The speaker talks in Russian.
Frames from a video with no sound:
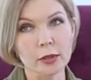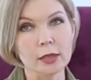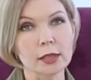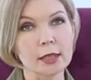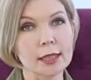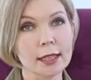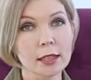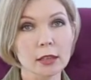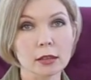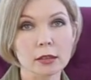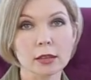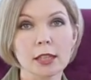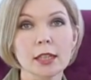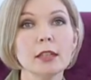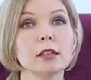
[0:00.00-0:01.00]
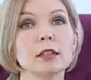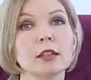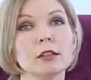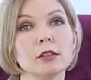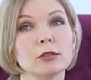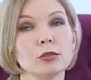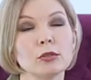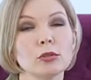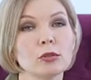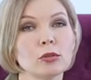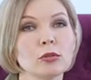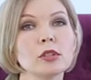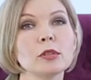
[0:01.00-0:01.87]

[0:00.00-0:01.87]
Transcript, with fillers: это трекер. Трекер — это тот, кто